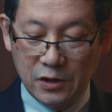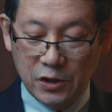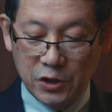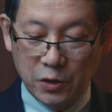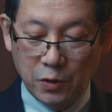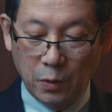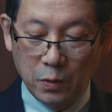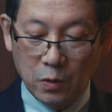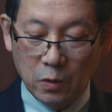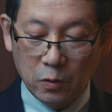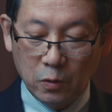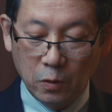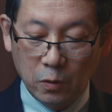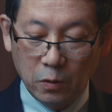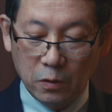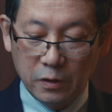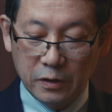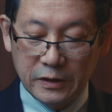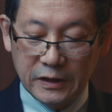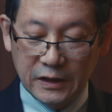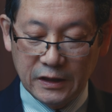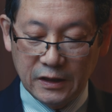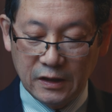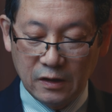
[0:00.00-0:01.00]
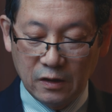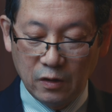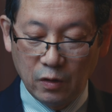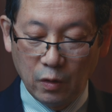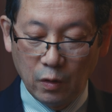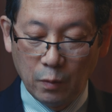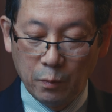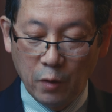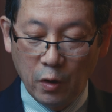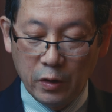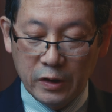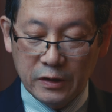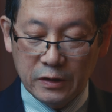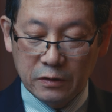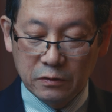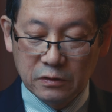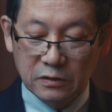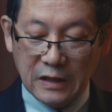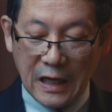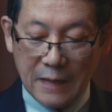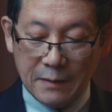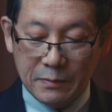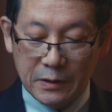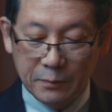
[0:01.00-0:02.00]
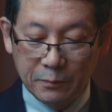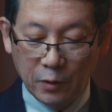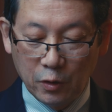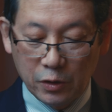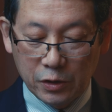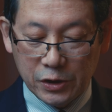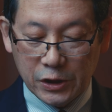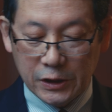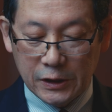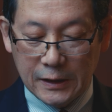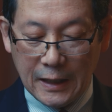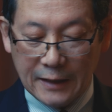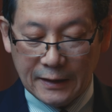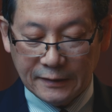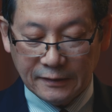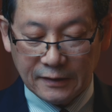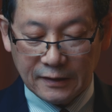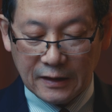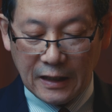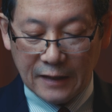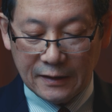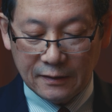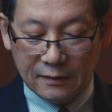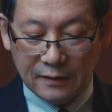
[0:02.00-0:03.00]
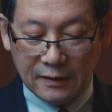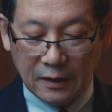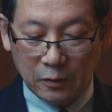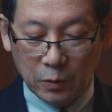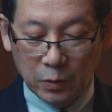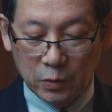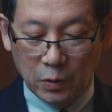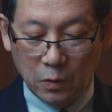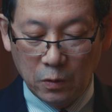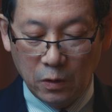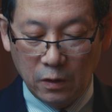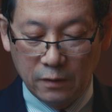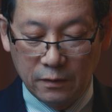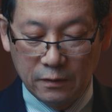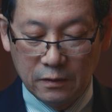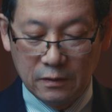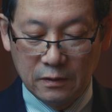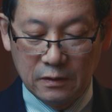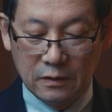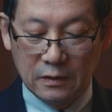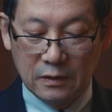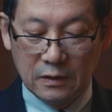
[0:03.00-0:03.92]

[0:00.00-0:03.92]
人の心に思い浮かびもしなかったことを